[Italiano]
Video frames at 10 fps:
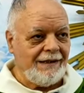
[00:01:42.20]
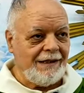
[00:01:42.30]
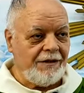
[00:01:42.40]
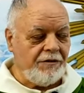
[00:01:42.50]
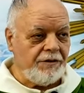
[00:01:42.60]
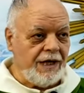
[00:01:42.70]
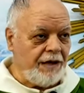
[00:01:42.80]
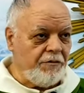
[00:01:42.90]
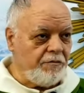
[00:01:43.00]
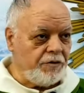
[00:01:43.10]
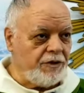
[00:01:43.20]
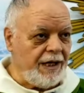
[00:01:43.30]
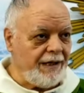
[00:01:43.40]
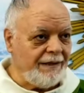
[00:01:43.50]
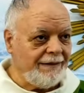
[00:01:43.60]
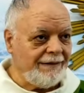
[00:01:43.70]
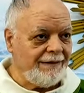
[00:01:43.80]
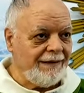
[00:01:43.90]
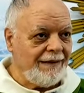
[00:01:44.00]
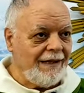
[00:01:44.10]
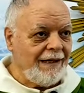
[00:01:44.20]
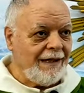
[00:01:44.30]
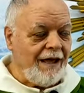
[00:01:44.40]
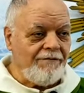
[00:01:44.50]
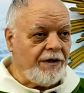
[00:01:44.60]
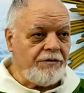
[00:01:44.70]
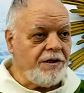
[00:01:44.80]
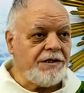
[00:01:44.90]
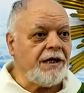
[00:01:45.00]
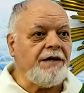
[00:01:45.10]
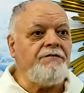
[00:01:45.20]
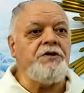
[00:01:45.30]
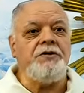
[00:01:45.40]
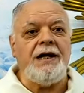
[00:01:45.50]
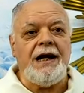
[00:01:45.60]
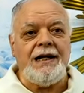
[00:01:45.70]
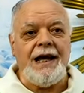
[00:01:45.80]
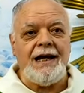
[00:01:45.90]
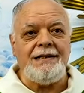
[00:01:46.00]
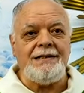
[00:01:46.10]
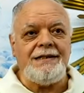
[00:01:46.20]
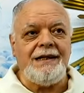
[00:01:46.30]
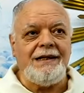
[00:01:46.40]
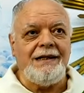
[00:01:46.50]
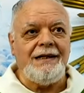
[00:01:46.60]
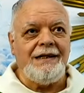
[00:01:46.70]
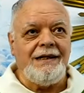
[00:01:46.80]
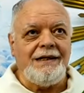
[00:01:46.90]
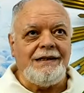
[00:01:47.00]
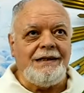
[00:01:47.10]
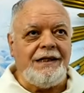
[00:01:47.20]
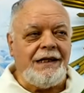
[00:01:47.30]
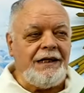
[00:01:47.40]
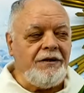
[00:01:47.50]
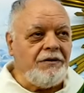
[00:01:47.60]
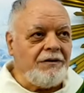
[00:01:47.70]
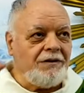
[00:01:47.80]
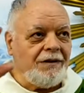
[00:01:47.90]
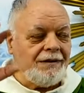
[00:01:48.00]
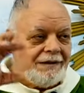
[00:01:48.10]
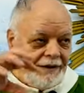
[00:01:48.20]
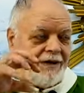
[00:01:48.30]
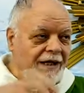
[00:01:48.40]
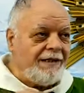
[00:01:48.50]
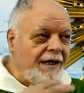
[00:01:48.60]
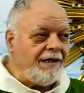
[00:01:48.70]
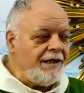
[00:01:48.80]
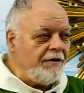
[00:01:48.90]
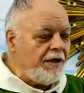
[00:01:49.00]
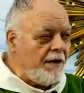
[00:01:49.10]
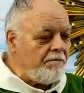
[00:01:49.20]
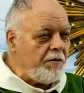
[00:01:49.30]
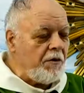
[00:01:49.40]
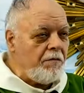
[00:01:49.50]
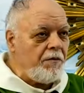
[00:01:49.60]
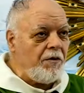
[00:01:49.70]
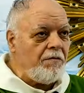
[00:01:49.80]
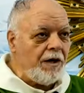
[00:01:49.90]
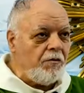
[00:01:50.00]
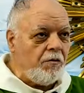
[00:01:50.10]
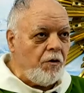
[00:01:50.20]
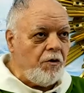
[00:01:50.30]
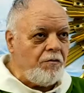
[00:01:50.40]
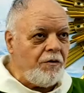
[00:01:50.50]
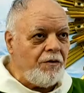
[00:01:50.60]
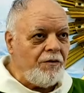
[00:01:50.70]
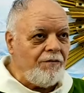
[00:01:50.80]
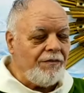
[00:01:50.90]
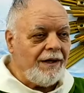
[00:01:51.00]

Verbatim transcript: Ricordiamo Mosè che ha fatto il sacrificio dell'alleanza. Dio diventa il Dio del popolo, ma l'uomo,